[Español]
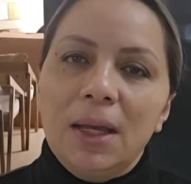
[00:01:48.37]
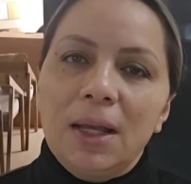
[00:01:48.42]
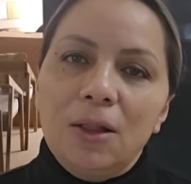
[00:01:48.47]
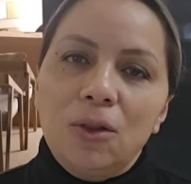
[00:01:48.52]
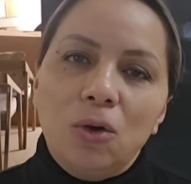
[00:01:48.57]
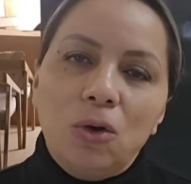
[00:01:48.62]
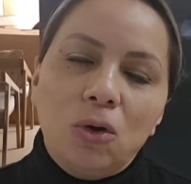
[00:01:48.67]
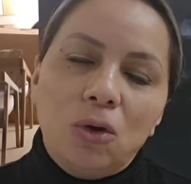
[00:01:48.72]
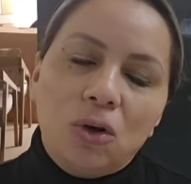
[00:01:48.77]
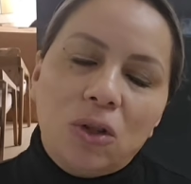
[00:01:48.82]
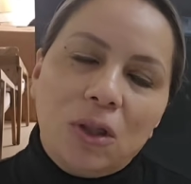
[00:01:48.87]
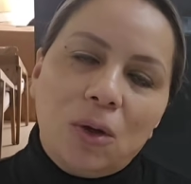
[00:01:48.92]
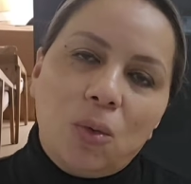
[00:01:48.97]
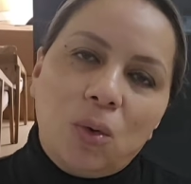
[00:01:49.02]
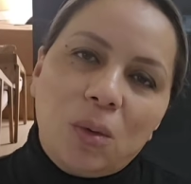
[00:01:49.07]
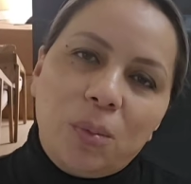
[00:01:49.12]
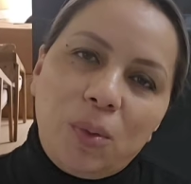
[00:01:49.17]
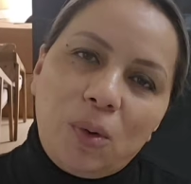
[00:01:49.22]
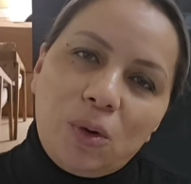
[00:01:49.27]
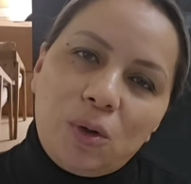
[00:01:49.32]
El dolor de
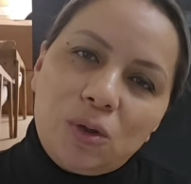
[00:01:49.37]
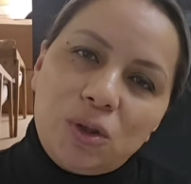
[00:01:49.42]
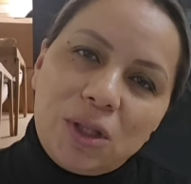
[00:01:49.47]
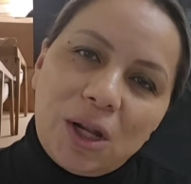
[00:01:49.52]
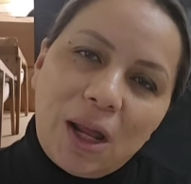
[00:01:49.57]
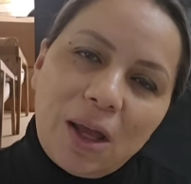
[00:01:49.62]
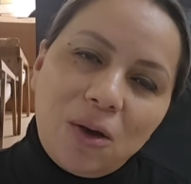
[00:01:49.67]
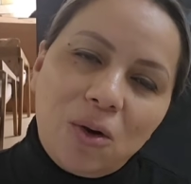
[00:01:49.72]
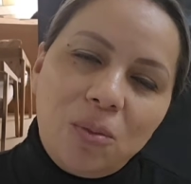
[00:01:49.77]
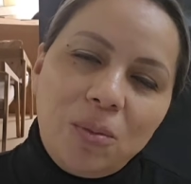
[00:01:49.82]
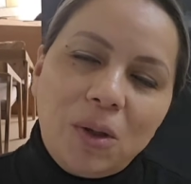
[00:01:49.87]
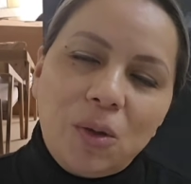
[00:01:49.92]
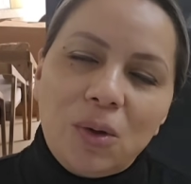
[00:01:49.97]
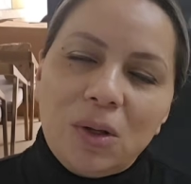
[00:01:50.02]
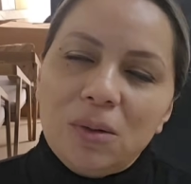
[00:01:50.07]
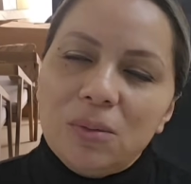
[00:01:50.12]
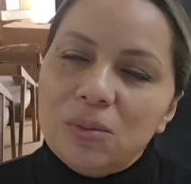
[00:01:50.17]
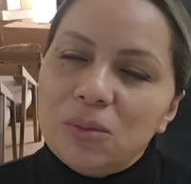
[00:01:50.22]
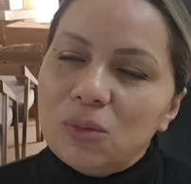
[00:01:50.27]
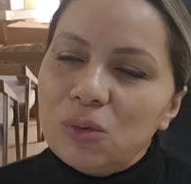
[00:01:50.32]
cuerpo lo traigo, me
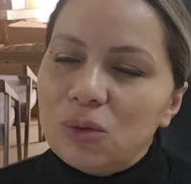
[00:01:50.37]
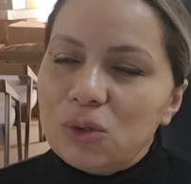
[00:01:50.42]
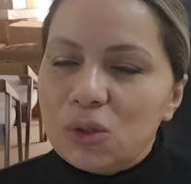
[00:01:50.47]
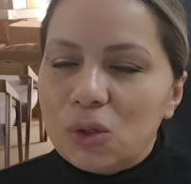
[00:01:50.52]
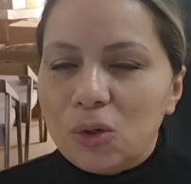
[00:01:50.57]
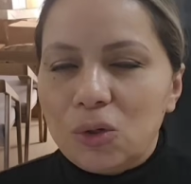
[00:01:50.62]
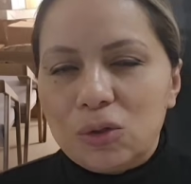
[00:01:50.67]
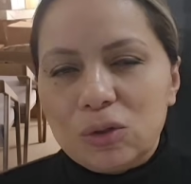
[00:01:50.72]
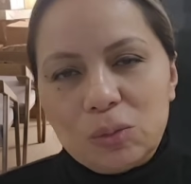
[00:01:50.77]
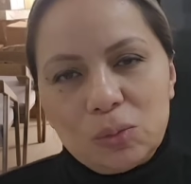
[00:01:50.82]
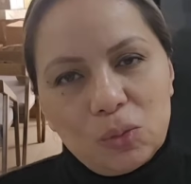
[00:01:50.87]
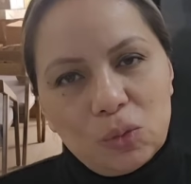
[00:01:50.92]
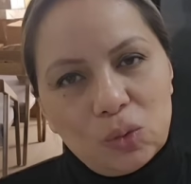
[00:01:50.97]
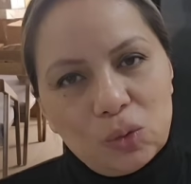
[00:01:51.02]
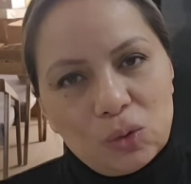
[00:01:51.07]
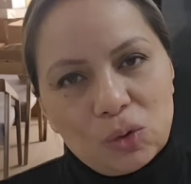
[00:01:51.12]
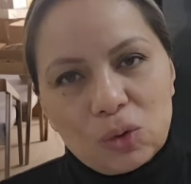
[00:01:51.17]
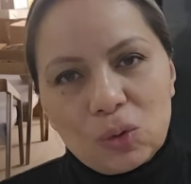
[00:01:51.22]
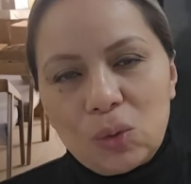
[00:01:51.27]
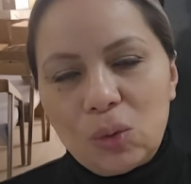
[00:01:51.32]
duelen mucho los
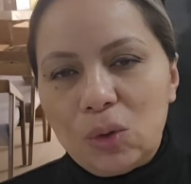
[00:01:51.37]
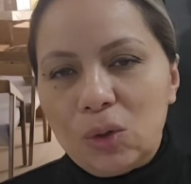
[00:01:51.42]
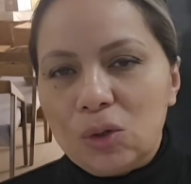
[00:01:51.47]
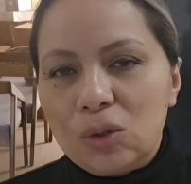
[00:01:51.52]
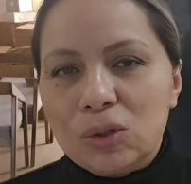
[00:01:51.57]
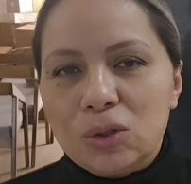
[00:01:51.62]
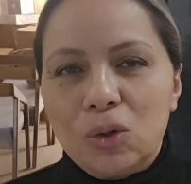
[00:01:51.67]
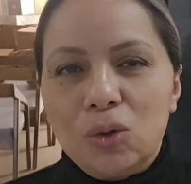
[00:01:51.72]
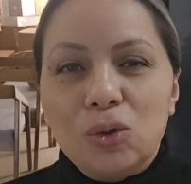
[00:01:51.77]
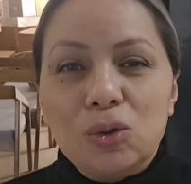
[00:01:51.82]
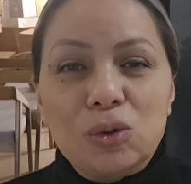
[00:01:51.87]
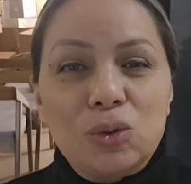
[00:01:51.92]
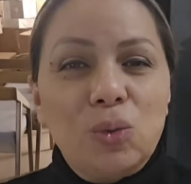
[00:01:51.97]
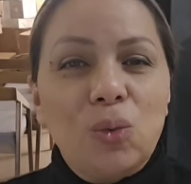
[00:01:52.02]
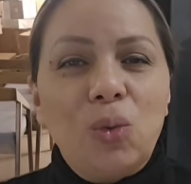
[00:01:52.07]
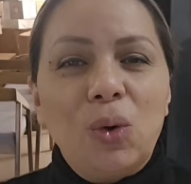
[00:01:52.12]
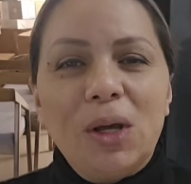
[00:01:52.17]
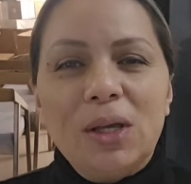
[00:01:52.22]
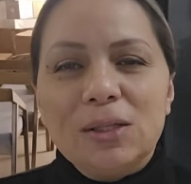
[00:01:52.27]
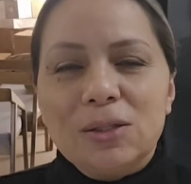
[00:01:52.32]
músculos, los
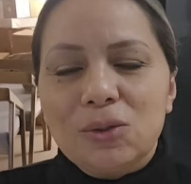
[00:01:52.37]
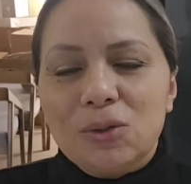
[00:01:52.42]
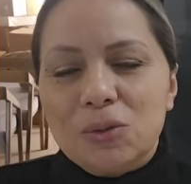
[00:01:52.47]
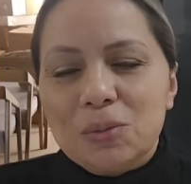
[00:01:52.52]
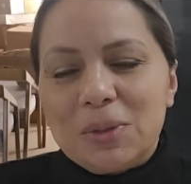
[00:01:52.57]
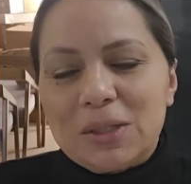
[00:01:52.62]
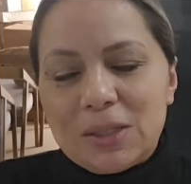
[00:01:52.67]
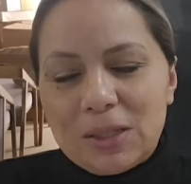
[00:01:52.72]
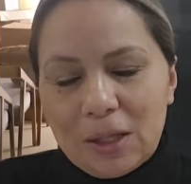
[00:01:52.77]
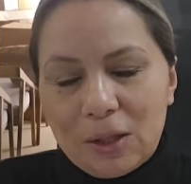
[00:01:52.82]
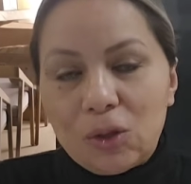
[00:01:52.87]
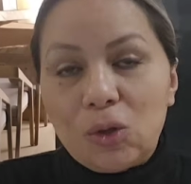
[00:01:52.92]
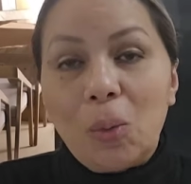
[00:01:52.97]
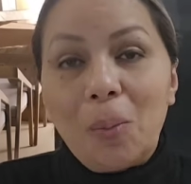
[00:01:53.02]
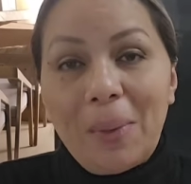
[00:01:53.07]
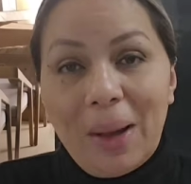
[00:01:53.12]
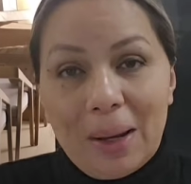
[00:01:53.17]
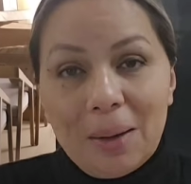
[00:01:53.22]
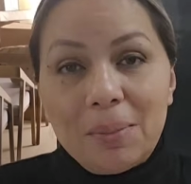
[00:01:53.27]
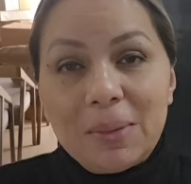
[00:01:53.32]
huesos, me siento
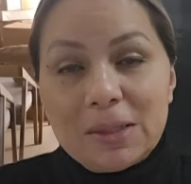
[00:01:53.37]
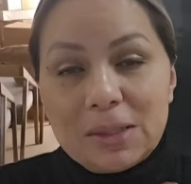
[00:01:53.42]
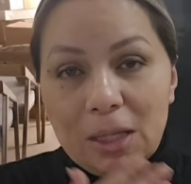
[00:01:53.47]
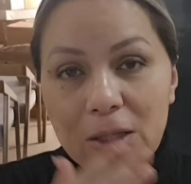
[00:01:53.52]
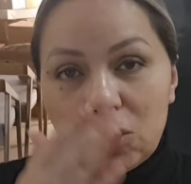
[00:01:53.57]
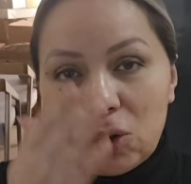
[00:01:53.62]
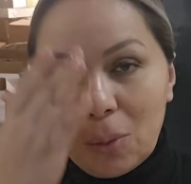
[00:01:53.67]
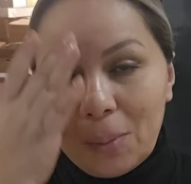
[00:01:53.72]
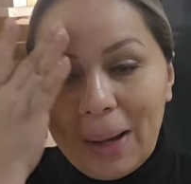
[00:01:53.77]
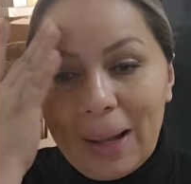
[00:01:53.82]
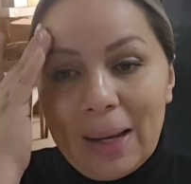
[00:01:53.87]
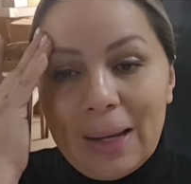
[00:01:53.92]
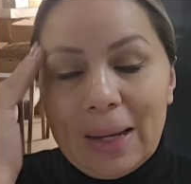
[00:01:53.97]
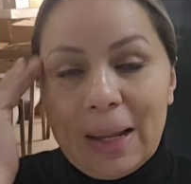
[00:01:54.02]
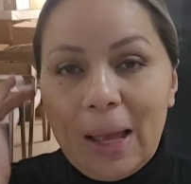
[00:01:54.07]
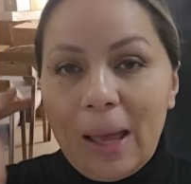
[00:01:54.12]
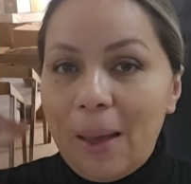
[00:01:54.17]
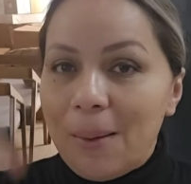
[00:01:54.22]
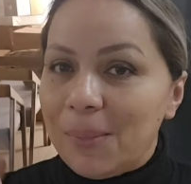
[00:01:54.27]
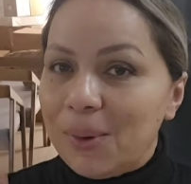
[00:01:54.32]
mal, me siento mal,
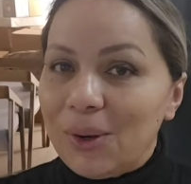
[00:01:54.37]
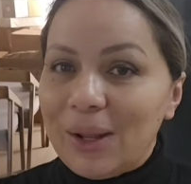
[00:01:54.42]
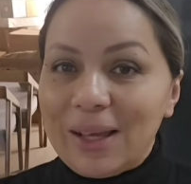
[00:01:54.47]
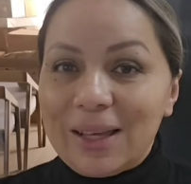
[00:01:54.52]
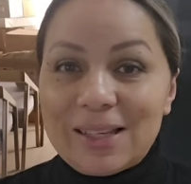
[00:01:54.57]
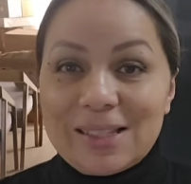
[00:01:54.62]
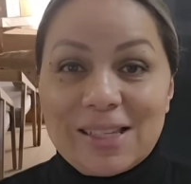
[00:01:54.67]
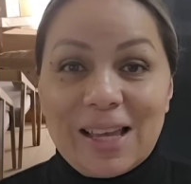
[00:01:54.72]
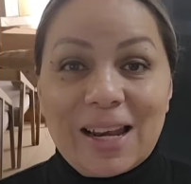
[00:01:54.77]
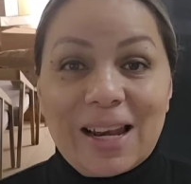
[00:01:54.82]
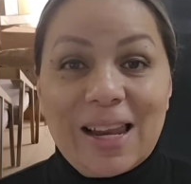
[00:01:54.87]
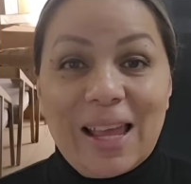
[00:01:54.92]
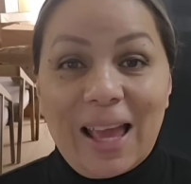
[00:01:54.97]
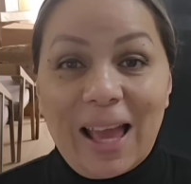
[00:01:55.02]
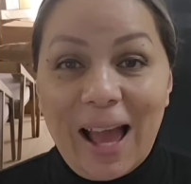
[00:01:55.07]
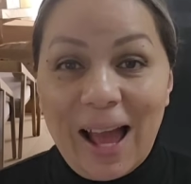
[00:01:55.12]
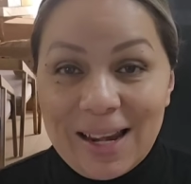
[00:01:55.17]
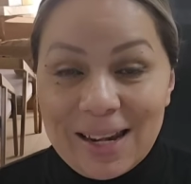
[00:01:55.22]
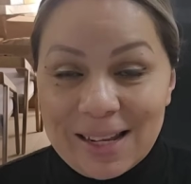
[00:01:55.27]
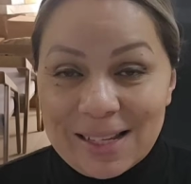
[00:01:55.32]
pero hay que echarle
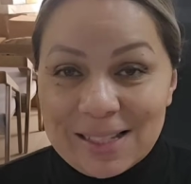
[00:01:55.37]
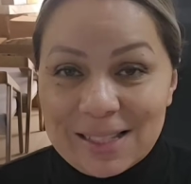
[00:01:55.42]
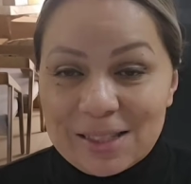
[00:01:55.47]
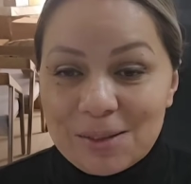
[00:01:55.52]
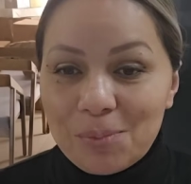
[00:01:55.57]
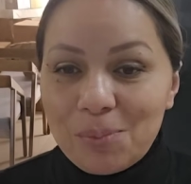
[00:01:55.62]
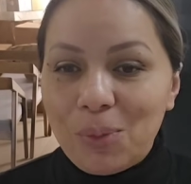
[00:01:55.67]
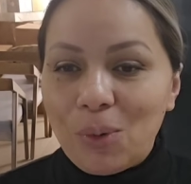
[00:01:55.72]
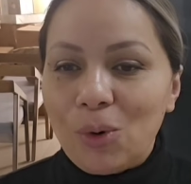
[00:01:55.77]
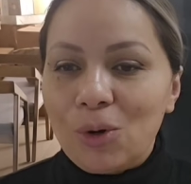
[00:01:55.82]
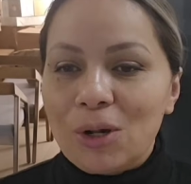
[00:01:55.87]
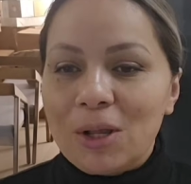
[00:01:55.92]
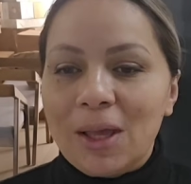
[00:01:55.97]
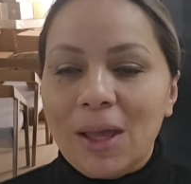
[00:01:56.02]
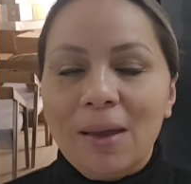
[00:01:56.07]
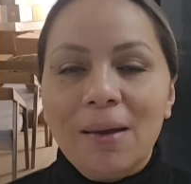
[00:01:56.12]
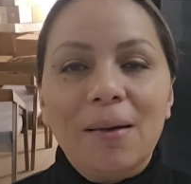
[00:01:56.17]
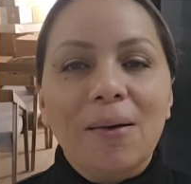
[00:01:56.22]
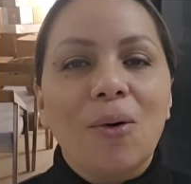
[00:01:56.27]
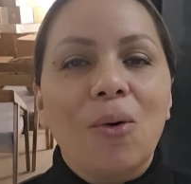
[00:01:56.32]
ganas
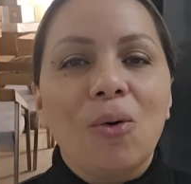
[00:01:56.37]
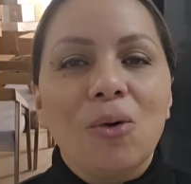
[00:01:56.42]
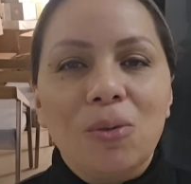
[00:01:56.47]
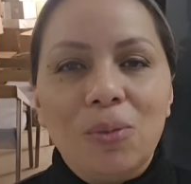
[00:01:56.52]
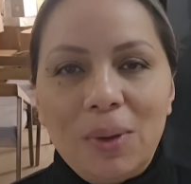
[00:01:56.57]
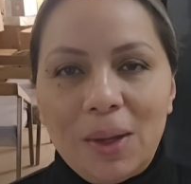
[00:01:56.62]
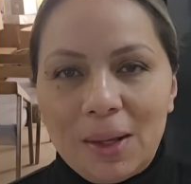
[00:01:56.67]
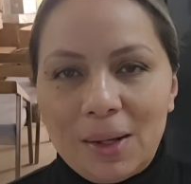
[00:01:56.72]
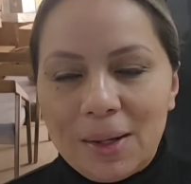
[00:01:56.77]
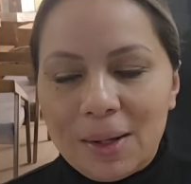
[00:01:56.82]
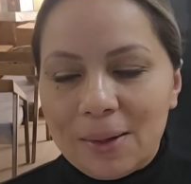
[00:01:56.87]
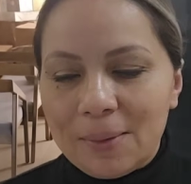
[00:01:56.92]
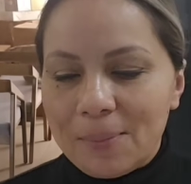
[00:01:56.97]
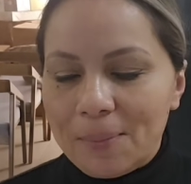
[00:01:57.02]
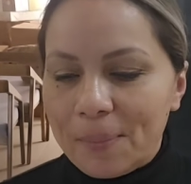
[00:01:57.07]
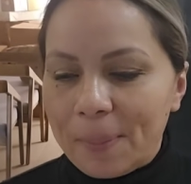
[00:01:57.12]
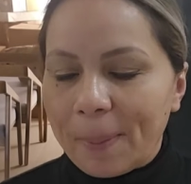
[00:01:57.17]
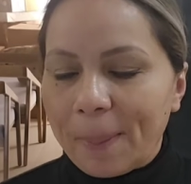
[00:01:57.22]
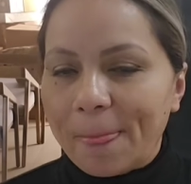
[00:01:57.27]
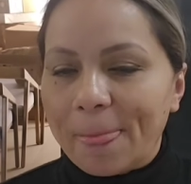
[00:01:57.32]
porque hoy vienen
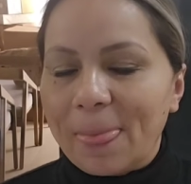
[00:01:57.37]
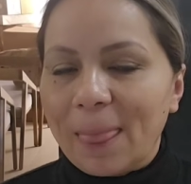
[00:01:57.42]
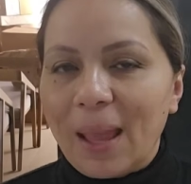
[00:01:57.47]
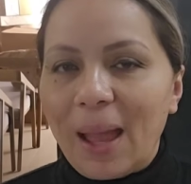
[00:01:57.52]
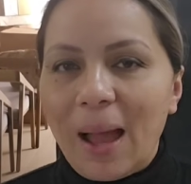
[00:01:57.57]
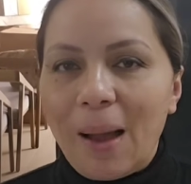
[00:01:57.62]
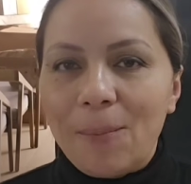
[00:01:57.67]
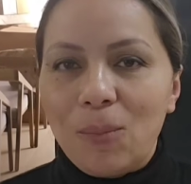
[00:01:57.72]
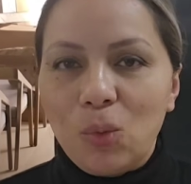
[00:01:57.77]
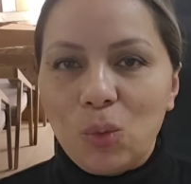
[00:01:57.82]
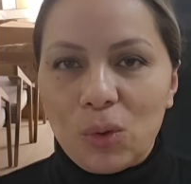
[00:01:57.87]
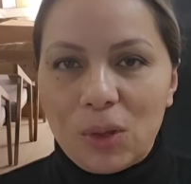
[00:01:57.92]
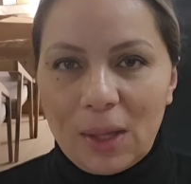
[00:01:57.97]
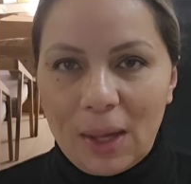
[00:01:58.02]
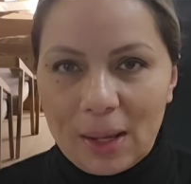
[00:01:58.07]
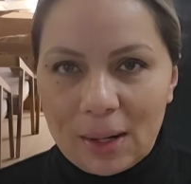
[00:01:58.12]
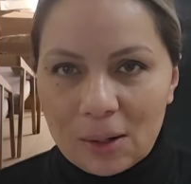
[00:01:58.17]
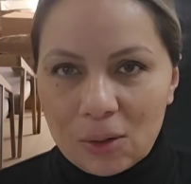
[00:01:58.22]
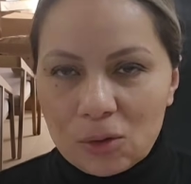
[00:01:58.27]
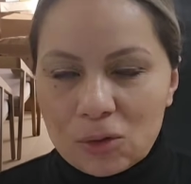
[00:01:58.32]
a
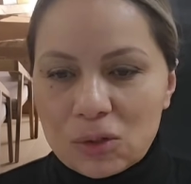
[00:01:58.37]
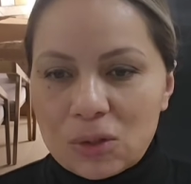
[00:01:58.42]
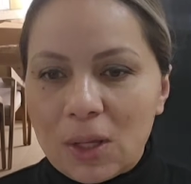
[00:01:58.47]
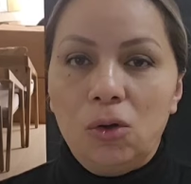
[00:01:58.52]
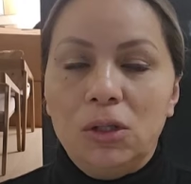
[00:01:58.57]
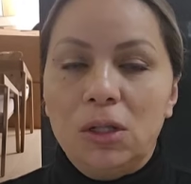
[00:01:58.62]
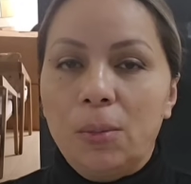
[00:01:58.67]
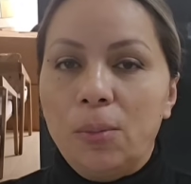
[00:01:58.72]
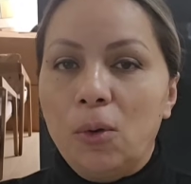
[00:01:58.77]
mudarnos.